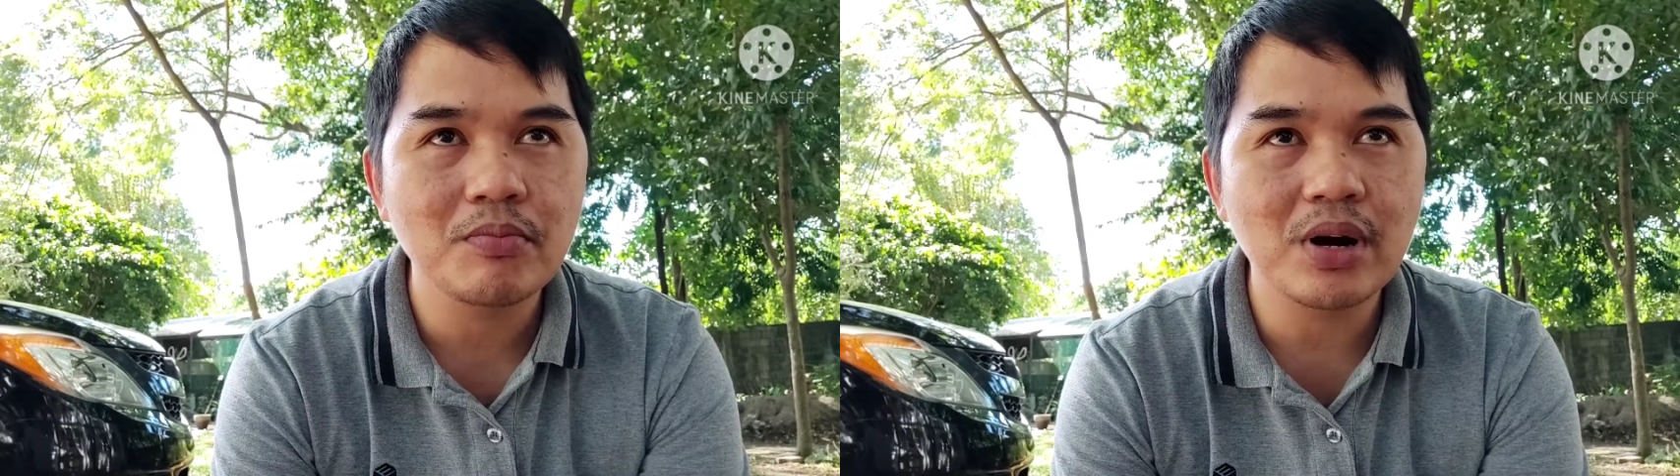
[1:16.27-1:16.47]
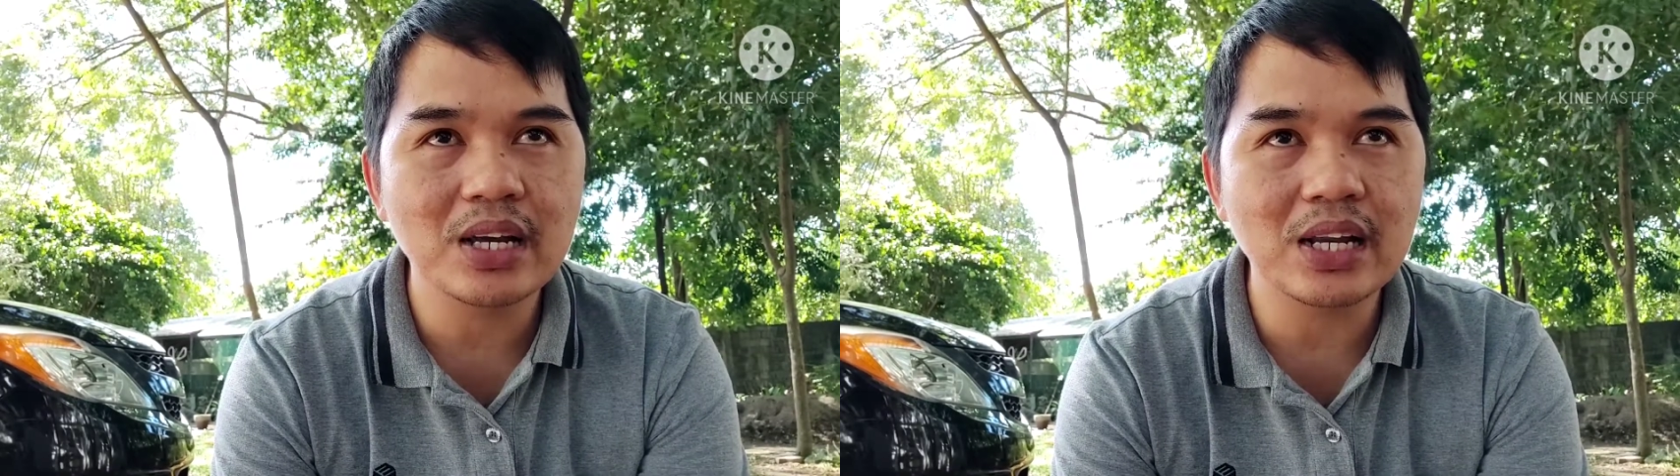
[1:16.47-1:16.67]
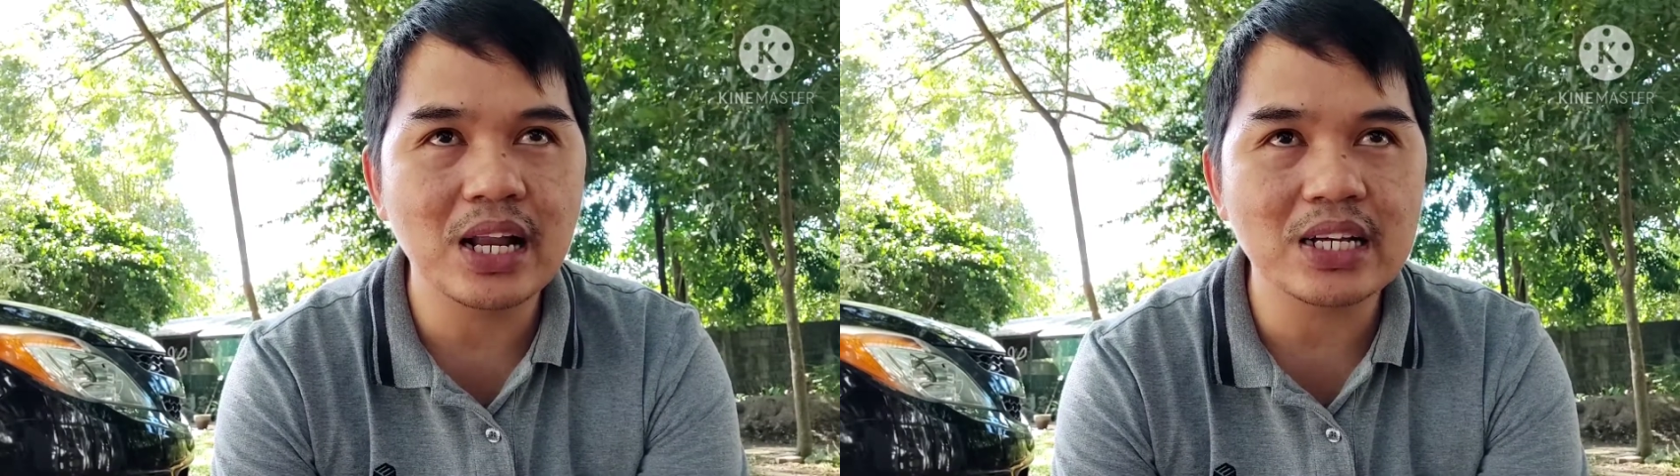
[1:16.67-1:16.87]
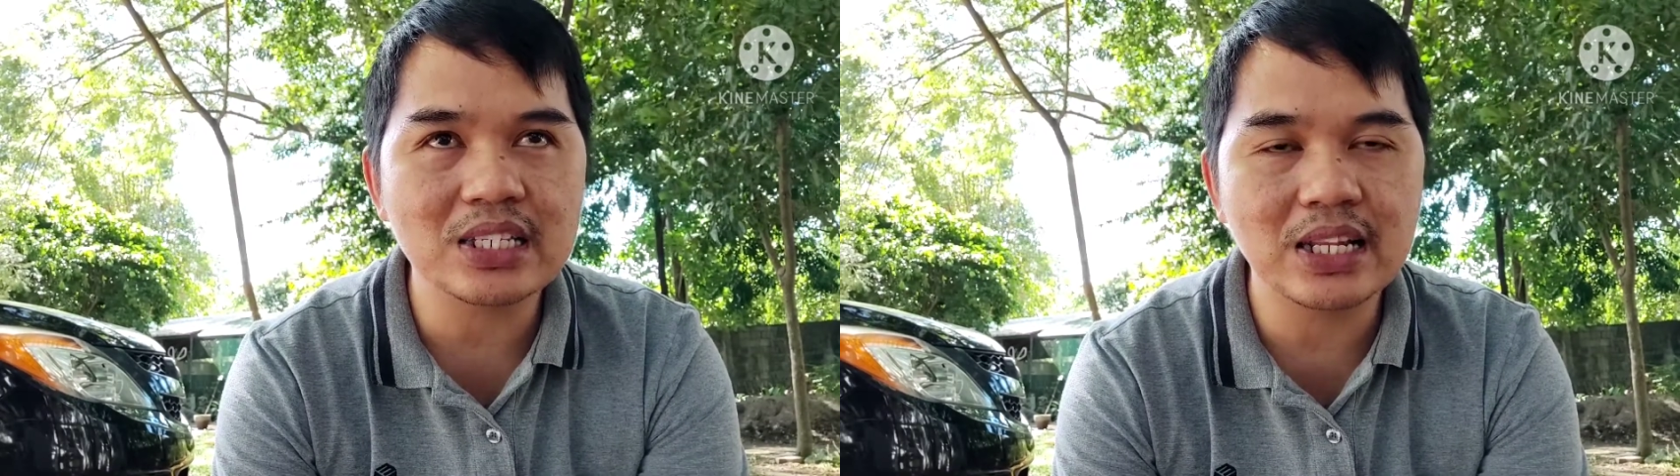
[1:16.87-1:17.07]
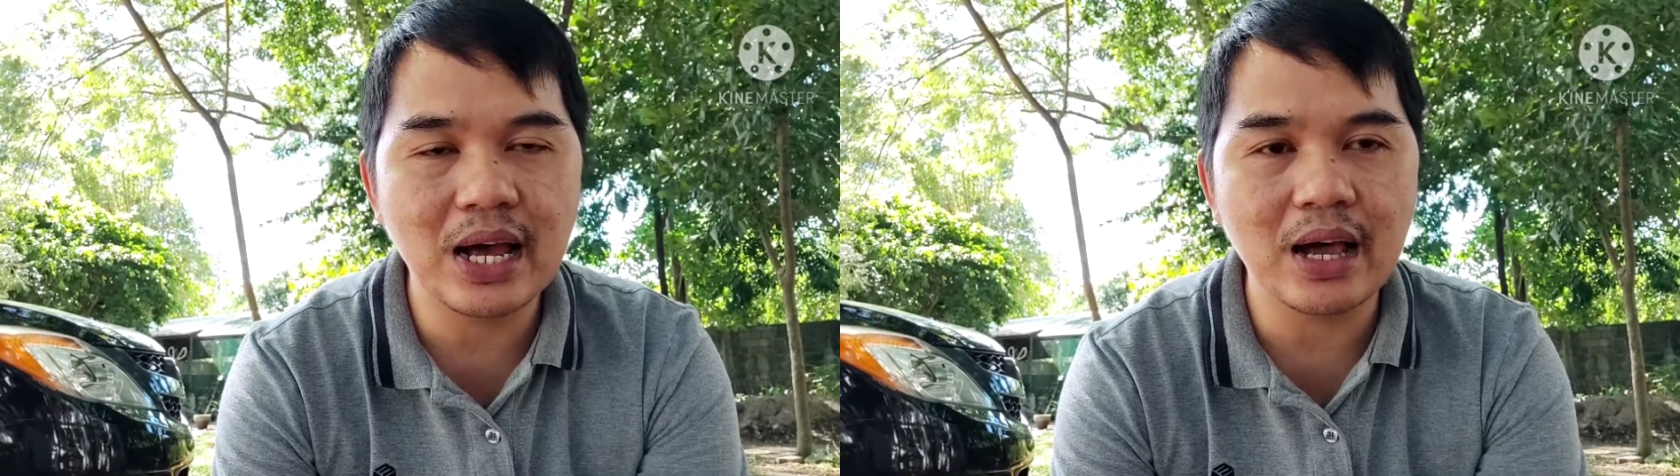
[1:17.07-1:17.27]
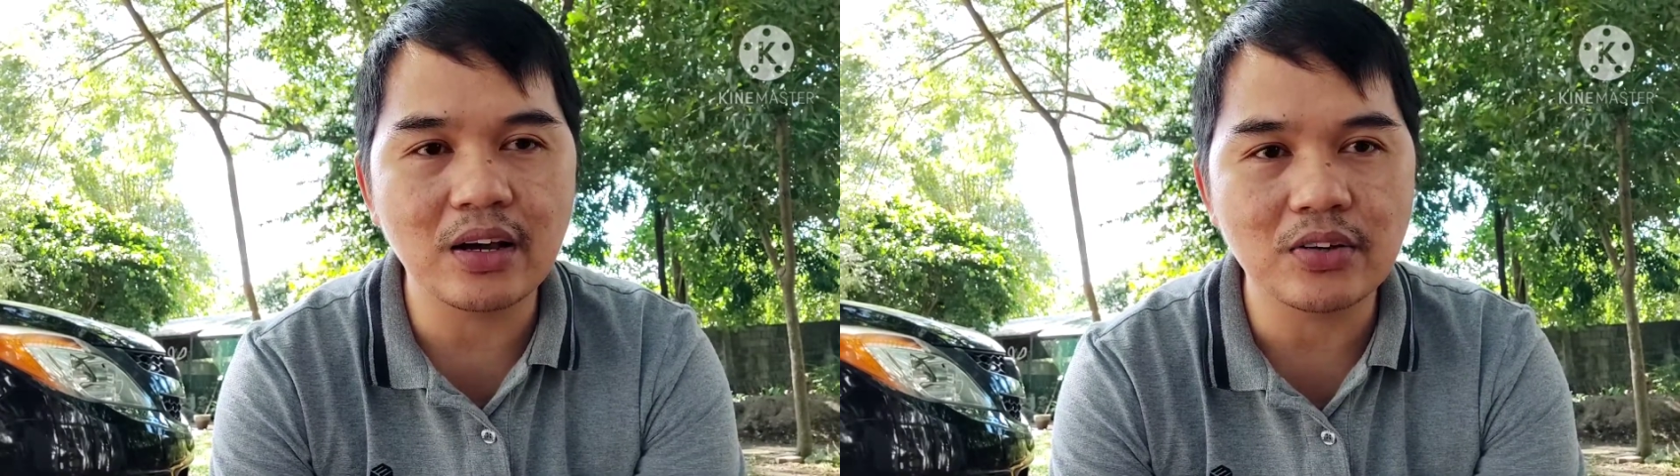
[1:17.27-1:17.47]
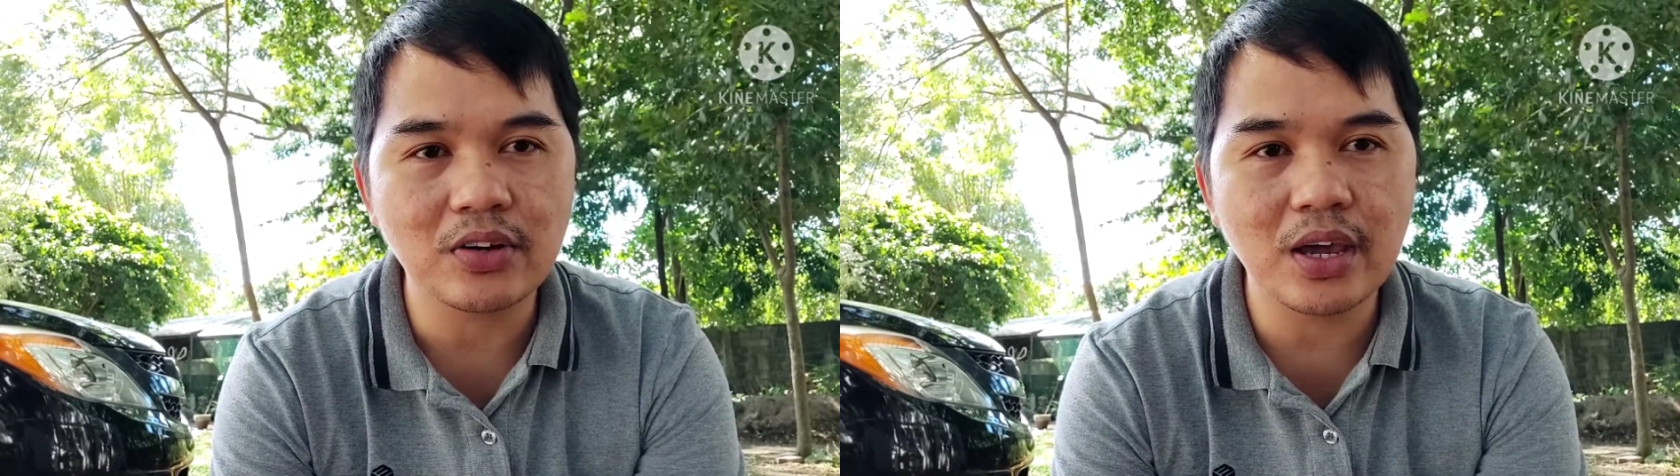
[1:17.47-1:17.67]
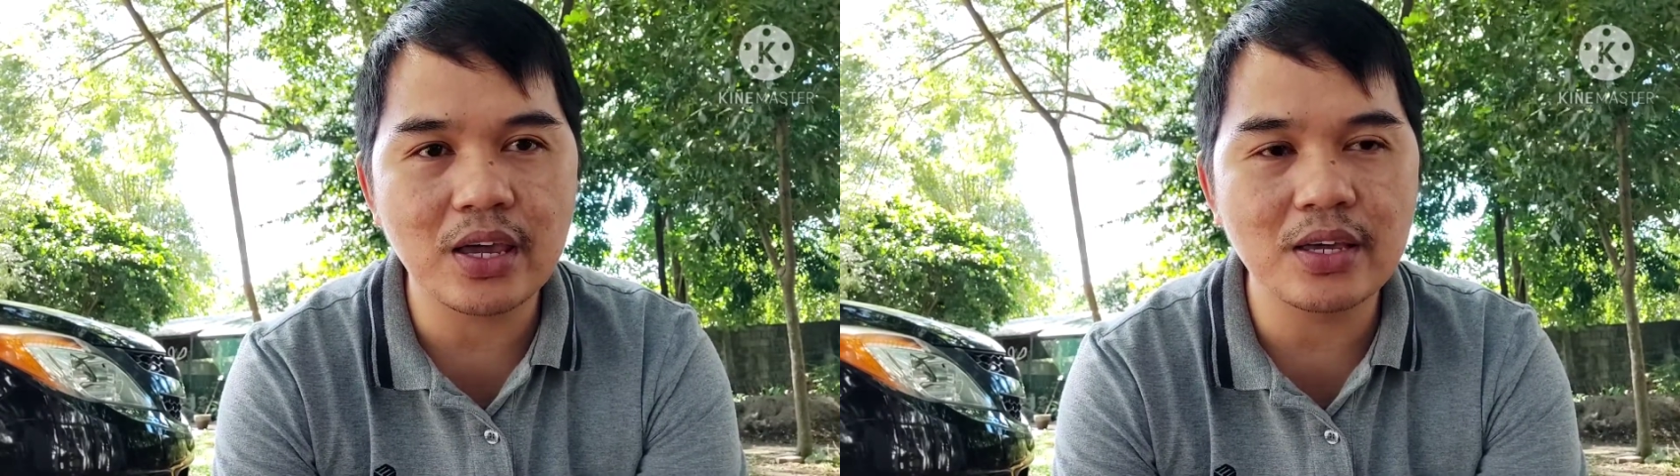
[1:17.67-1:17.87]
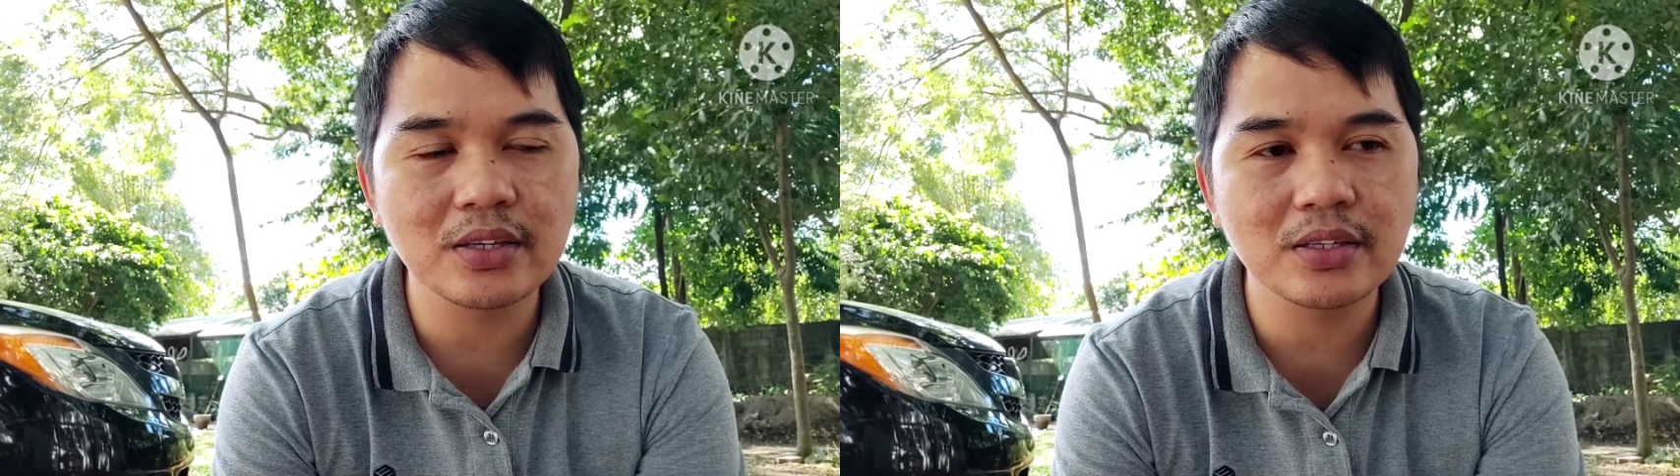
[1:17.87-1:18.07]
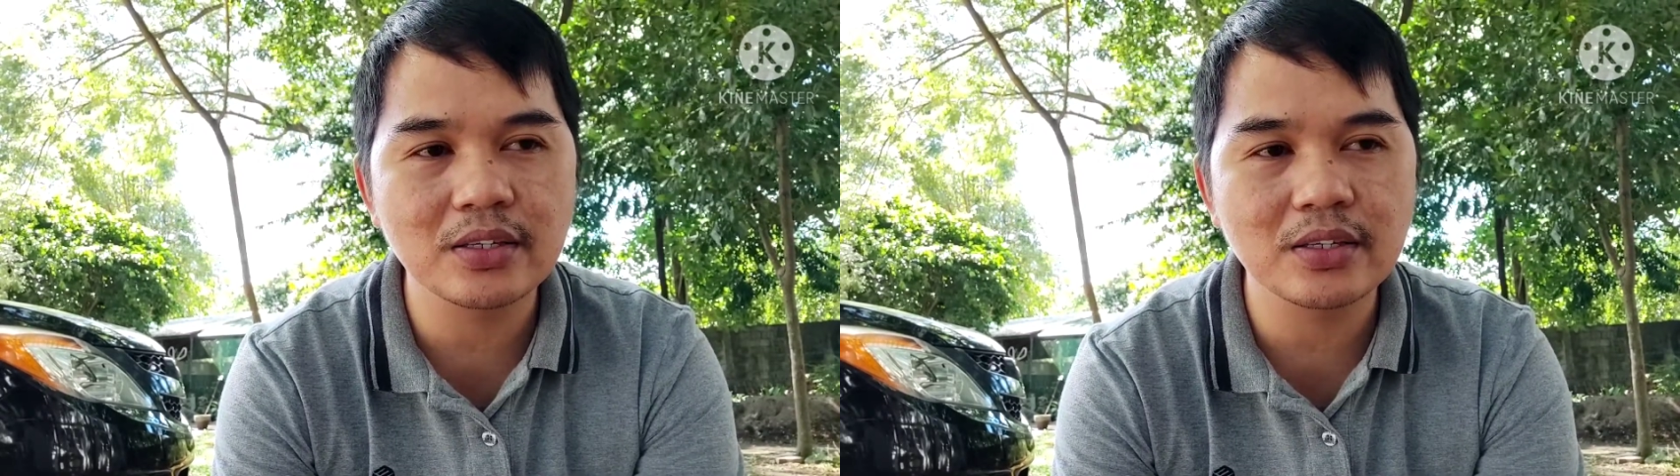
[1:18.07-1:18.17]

Mag-relax lang. Okay?